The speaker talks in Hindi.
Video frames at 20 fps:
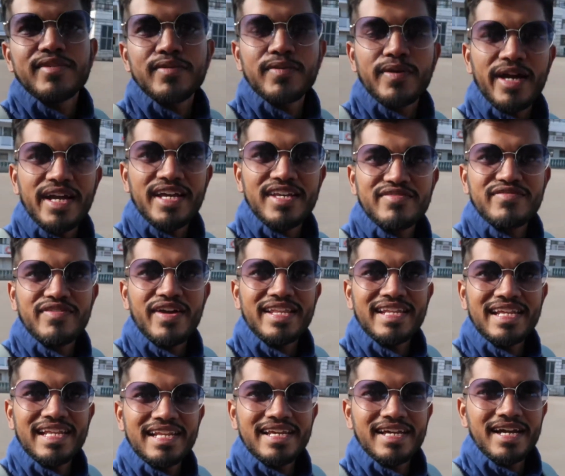तो गाइस
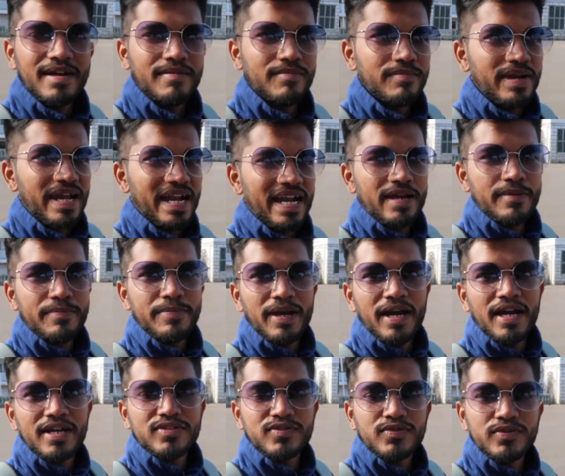फाइनली हम एंड पे
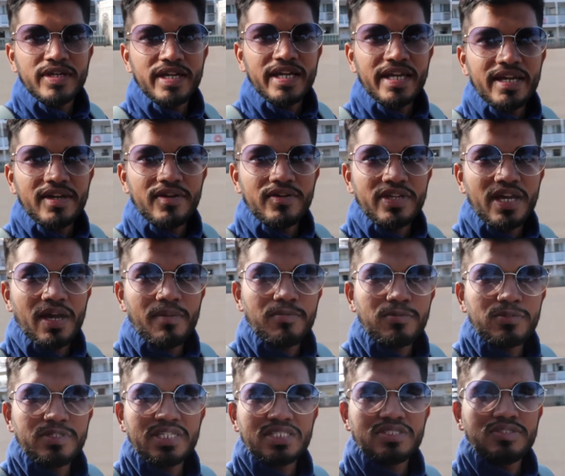आ चुके हैं और ये
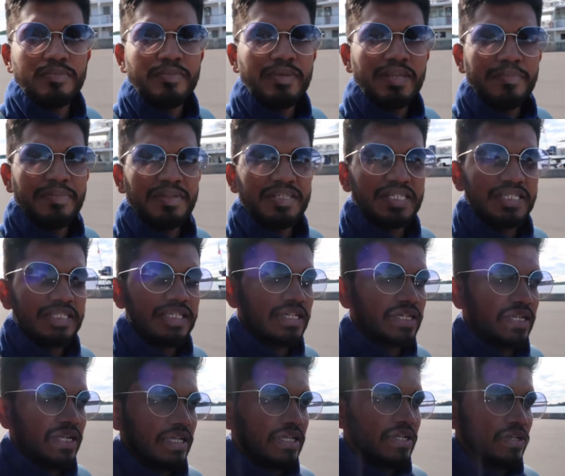आपको जस्ट तो मेरे पीछे दिख
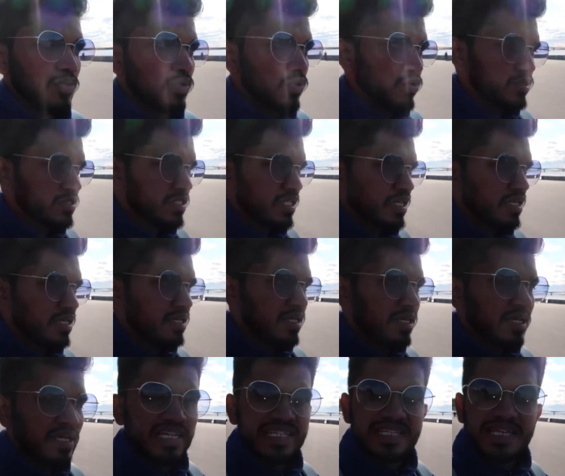रहा है ये क्रूज़ है
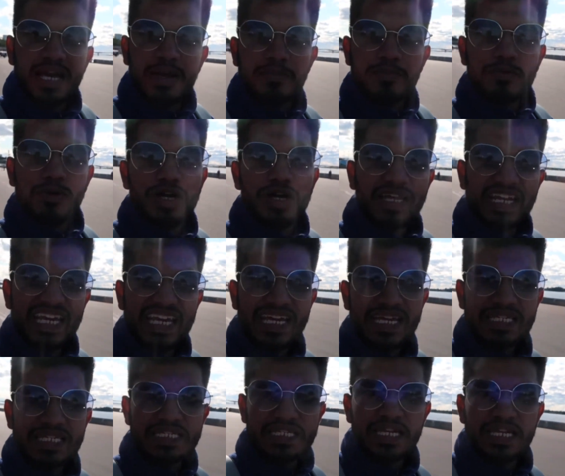ये आपको हर
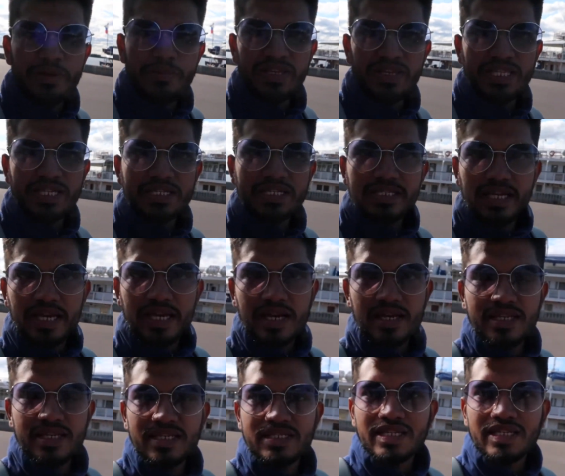एक सिटी में दिख
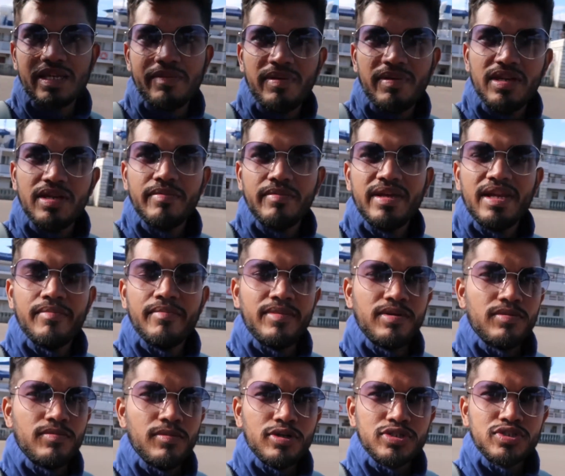जाएगा जैसा कि मैंने मेरा
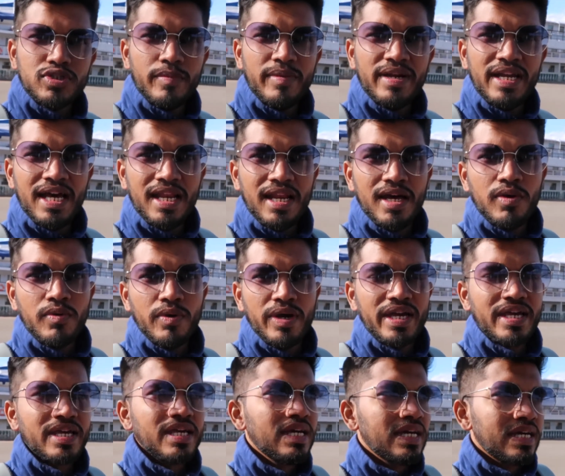मॉस्को में डाला हुआ है
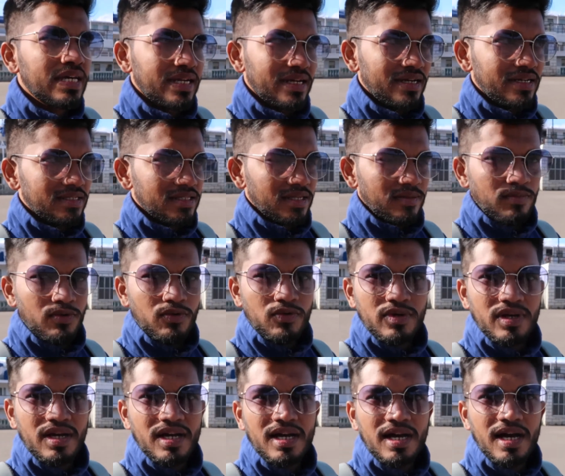रेड ब्लू
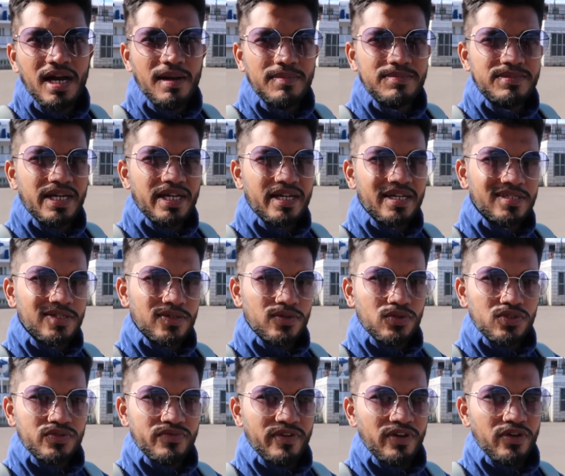का आप जाके जरूर
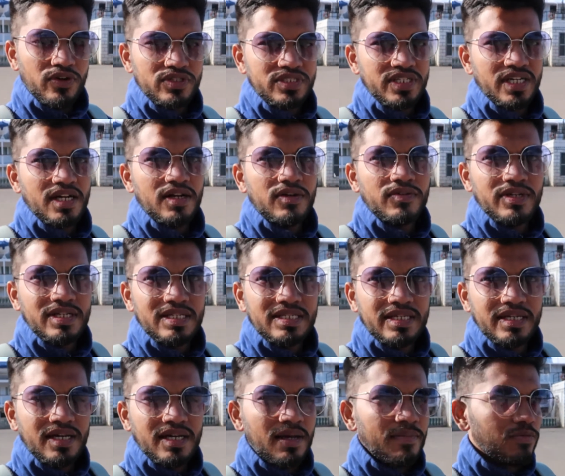उस वीडियो को चेकआउट
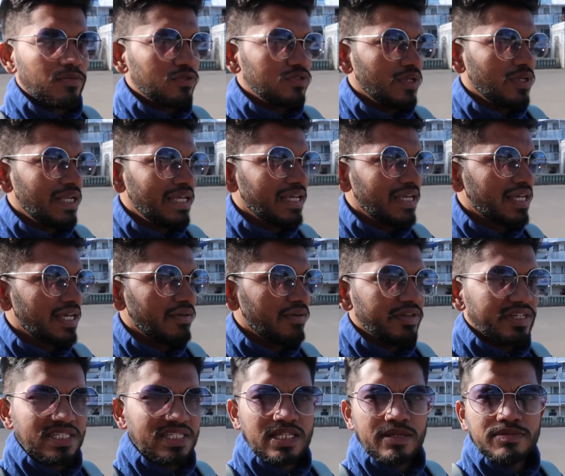कीजिएगा आपको जो लिंक है वो
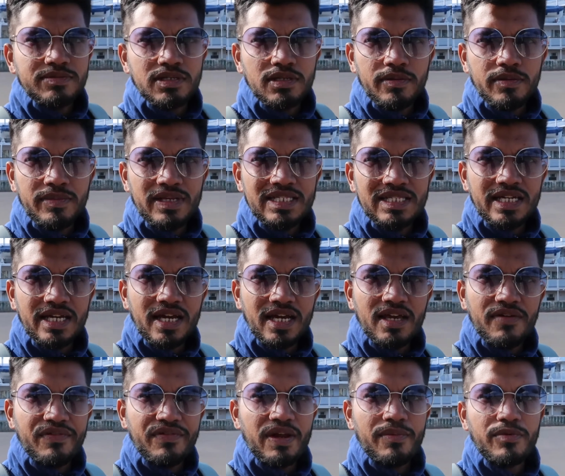डिस्क्रिप्शन में मिल जाएगा
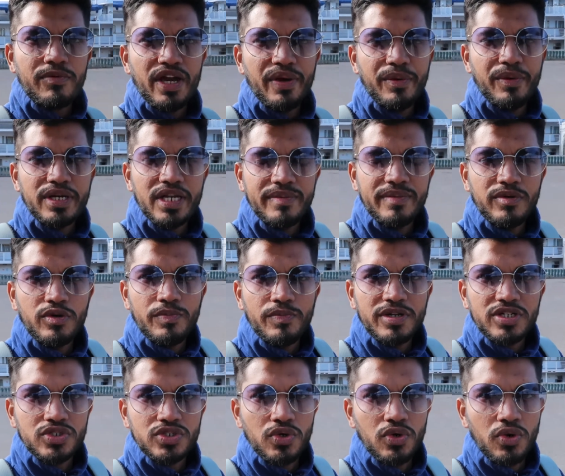या फिर आपका आई बुक
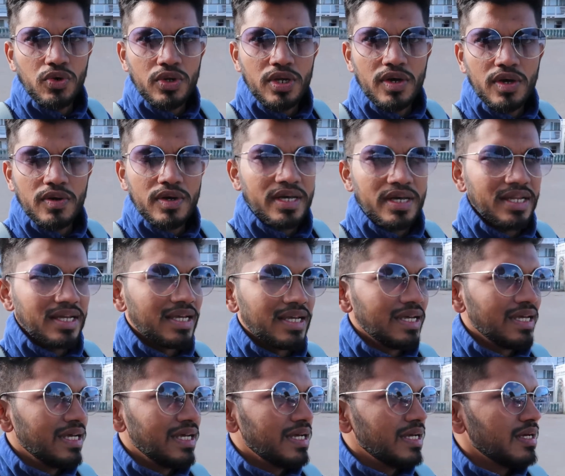पर शो हो रहा
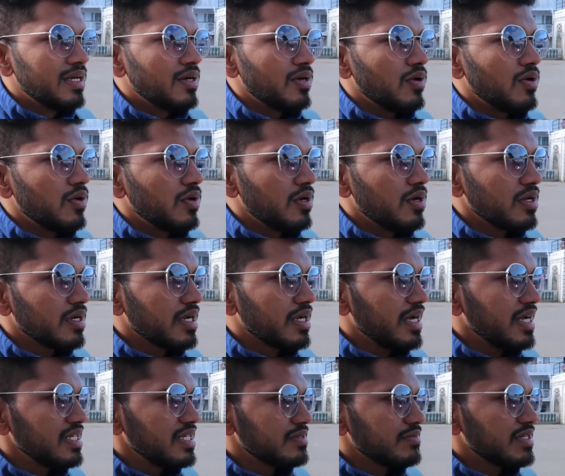होगा और
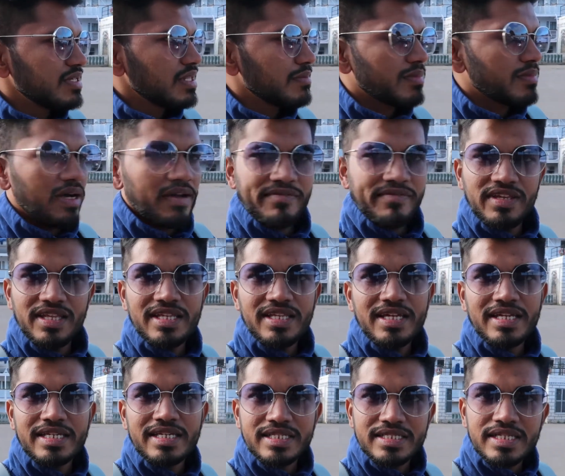गाइज मतलब काफ़ी ज़्यादा
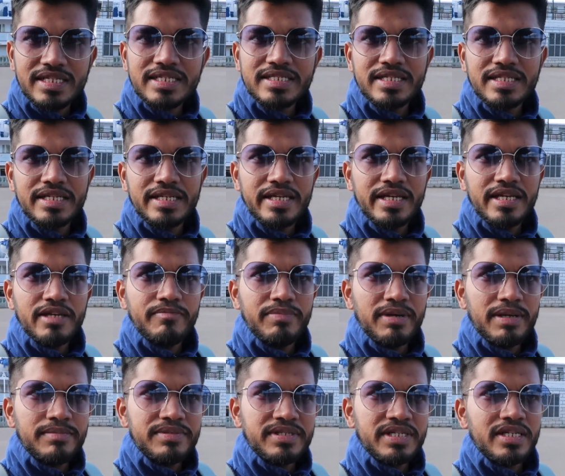इंटरेस्टिंग सिटी है ये
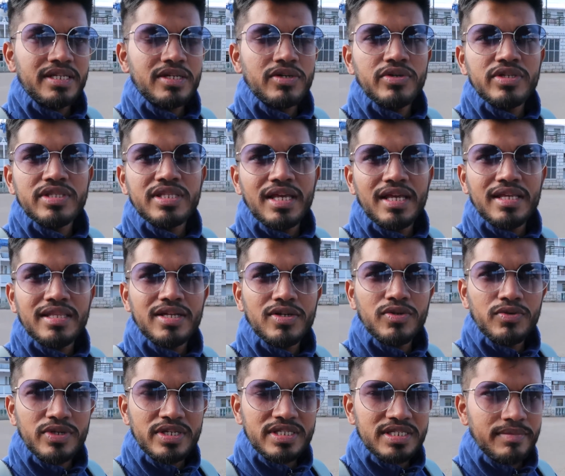पम्प सिटी को इतना ज़्यादा
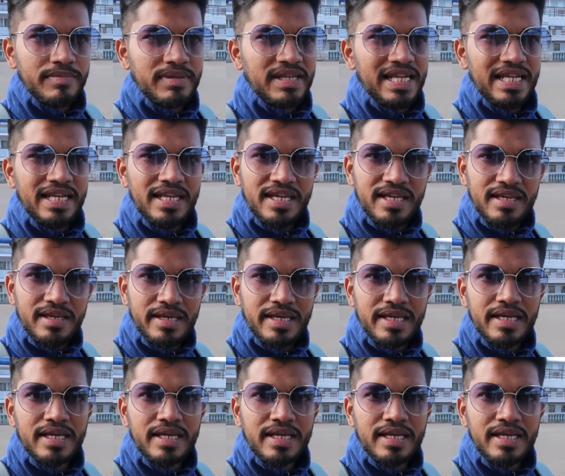टूरिज़्म के लिए नहीं